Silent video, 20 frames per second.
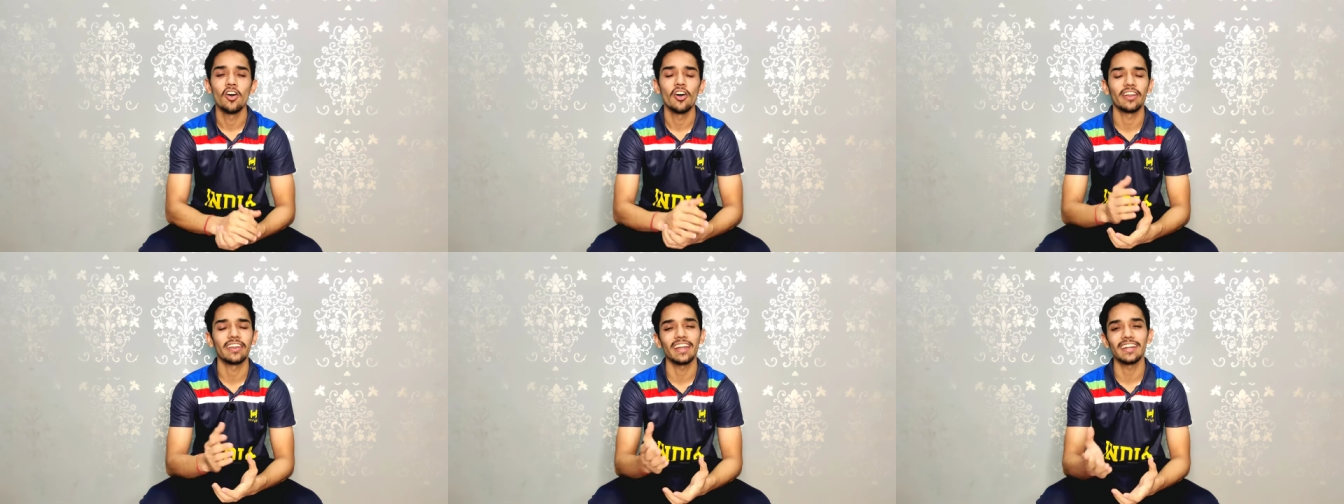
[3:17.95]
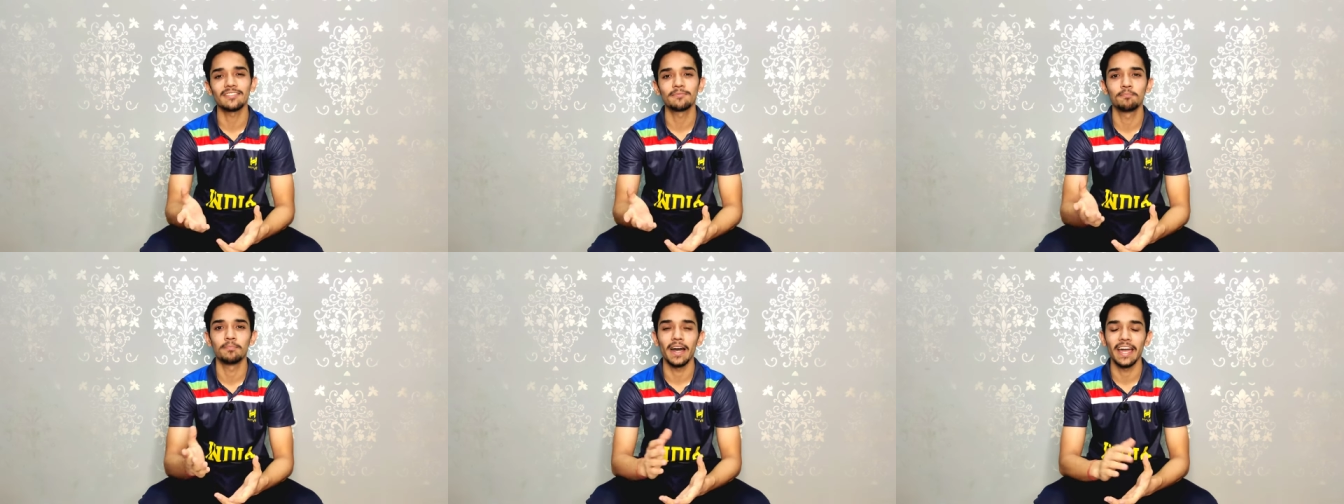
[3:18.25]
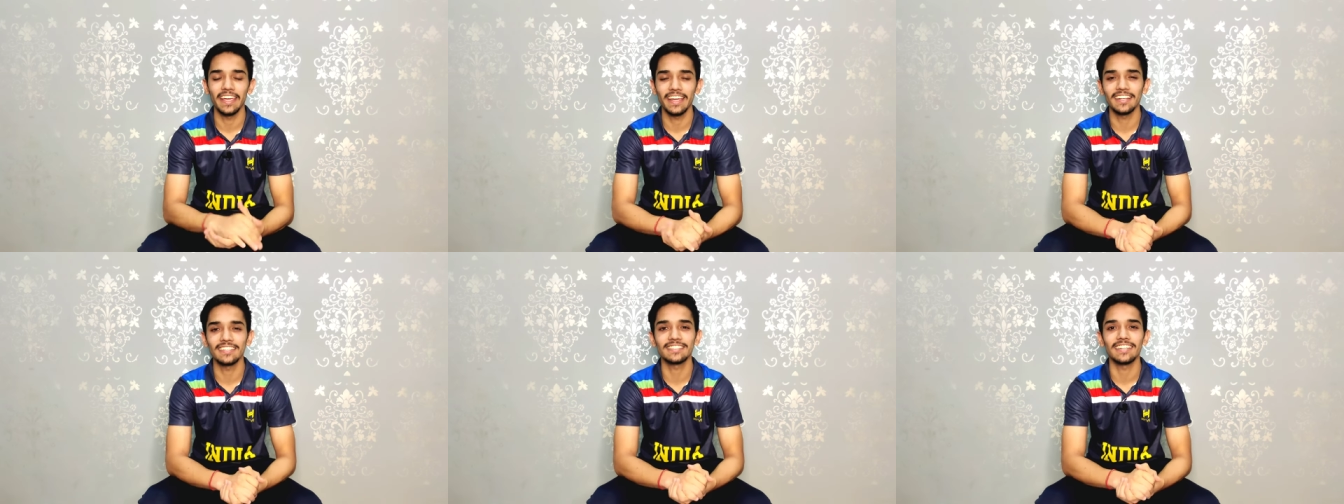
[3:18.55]
और यार
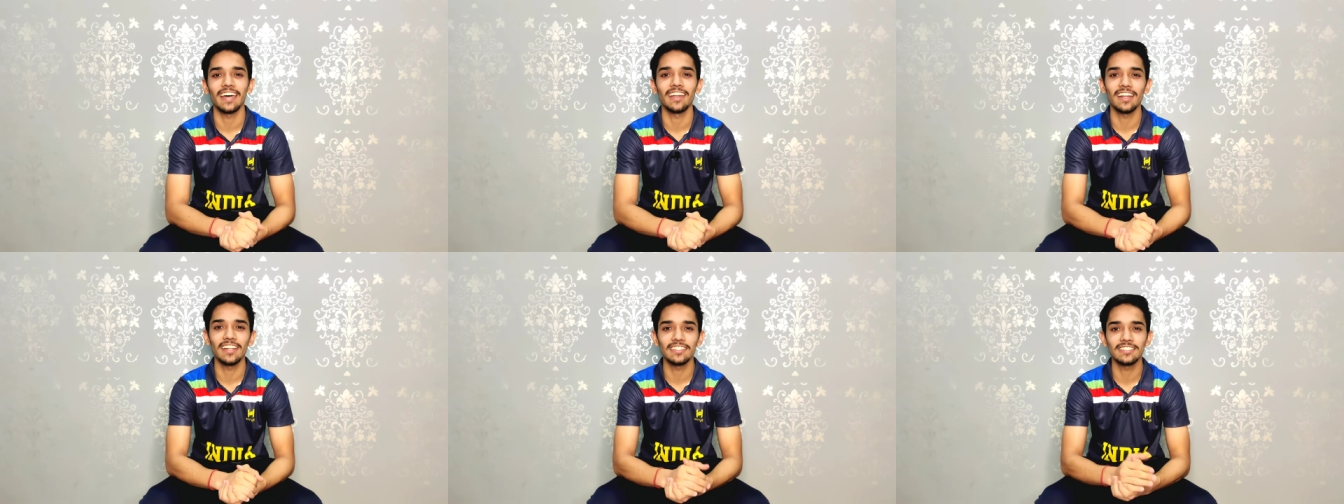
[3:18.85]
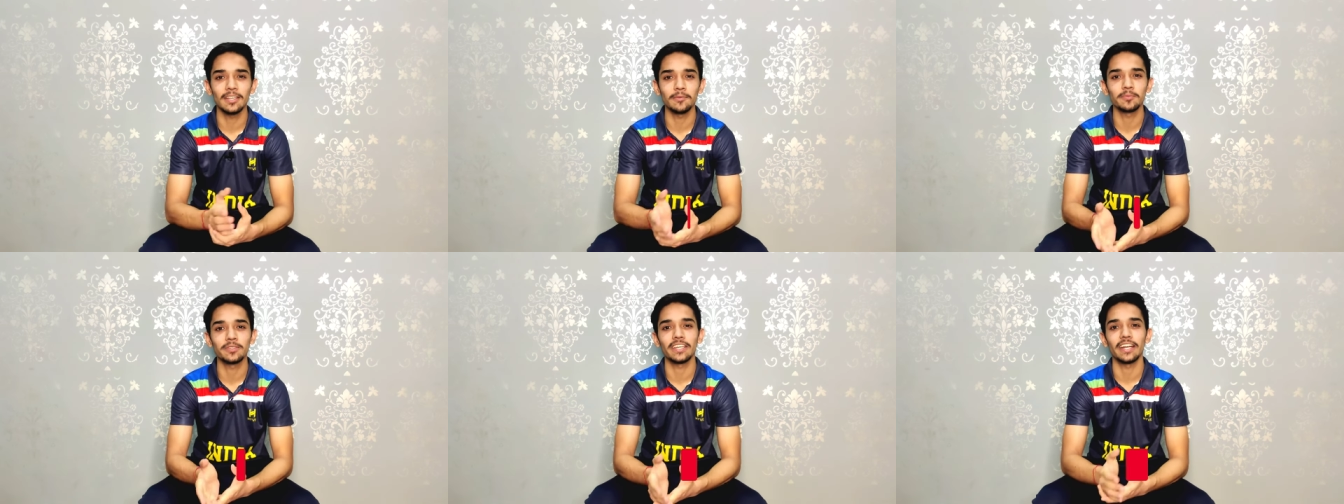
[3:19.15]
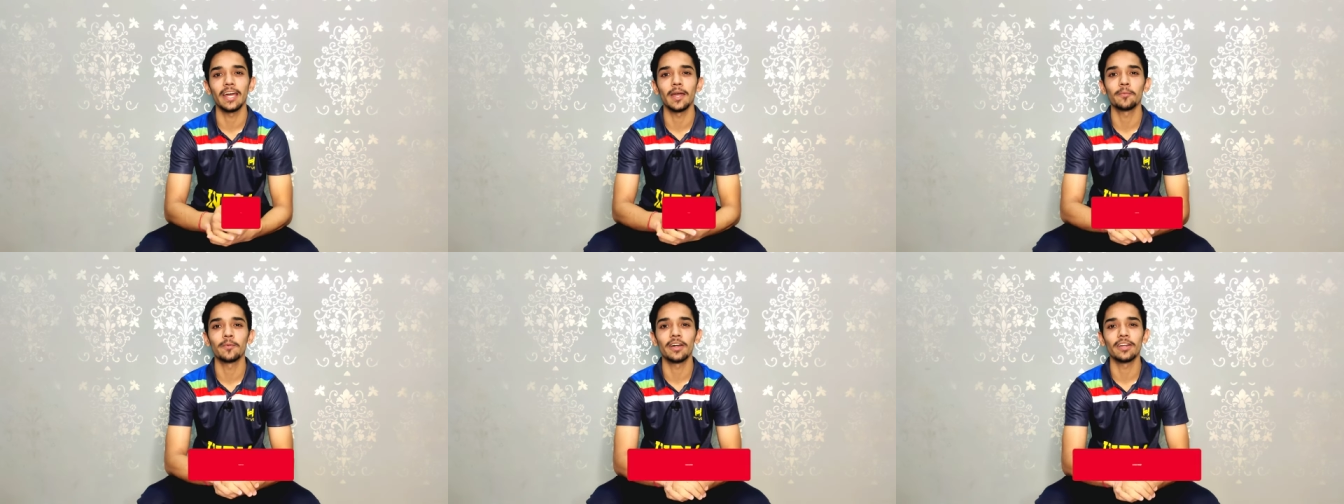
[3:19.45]
भाई का चैनल
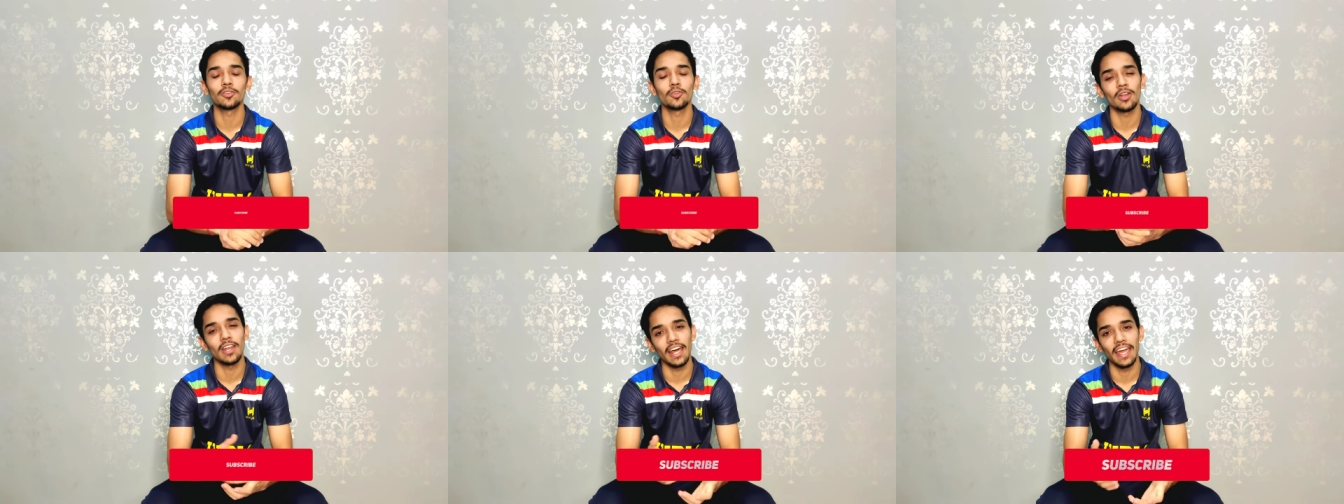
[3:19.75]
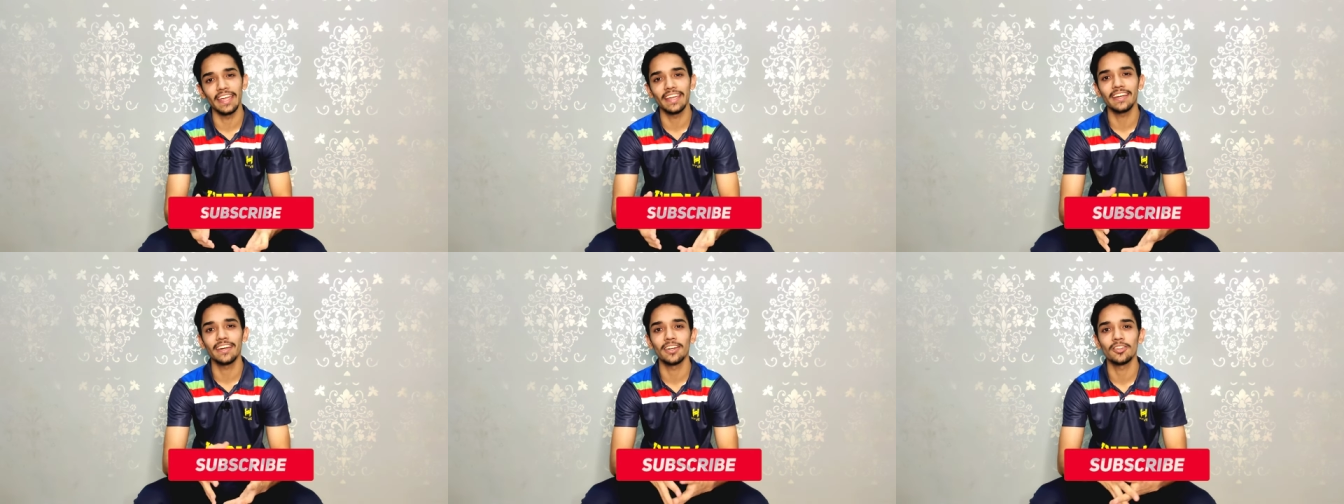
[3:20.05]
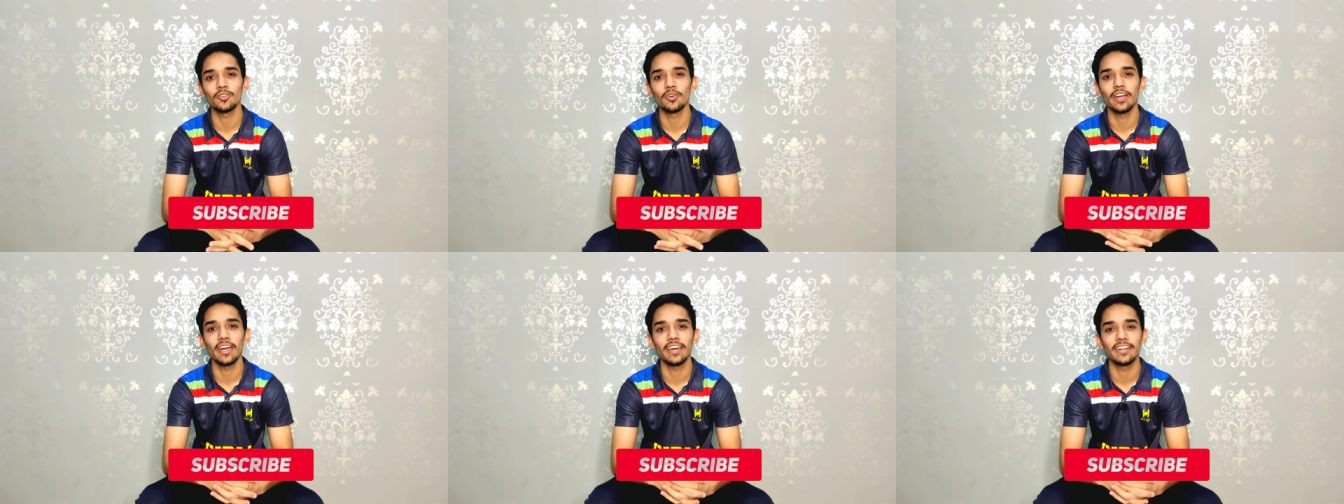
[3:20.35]
सब्सक्राइब कर दो लाइक
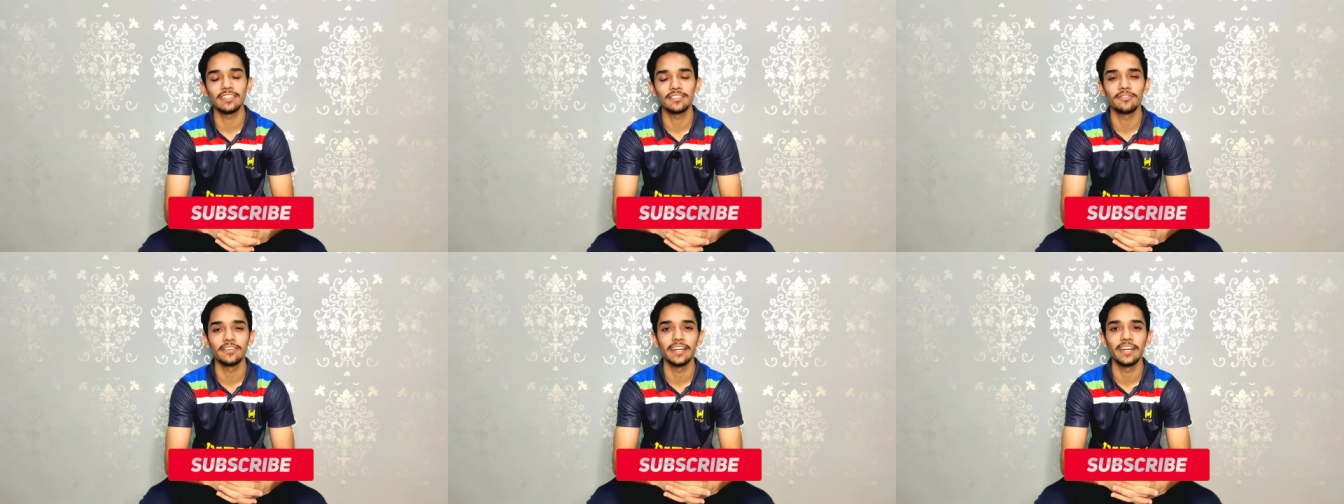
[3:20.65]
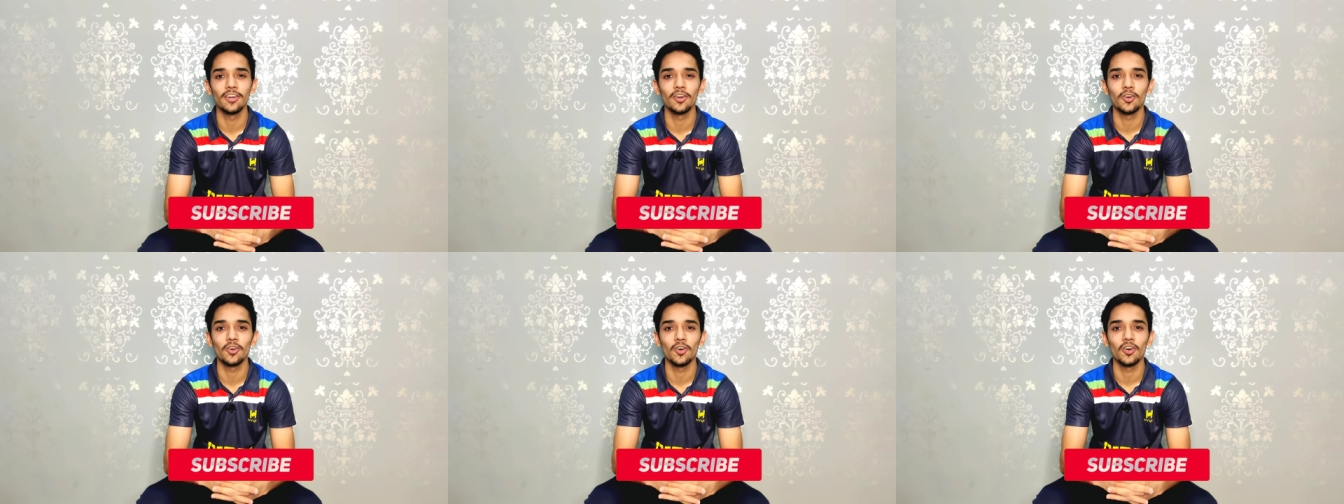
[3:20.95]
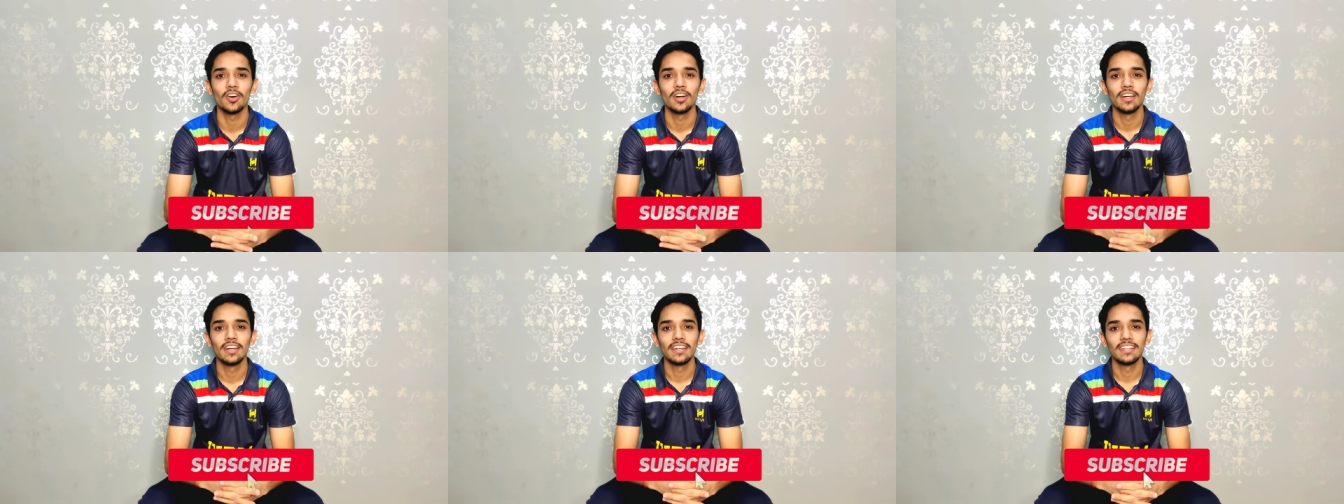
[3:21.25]
कर दो यार इस वीडियो को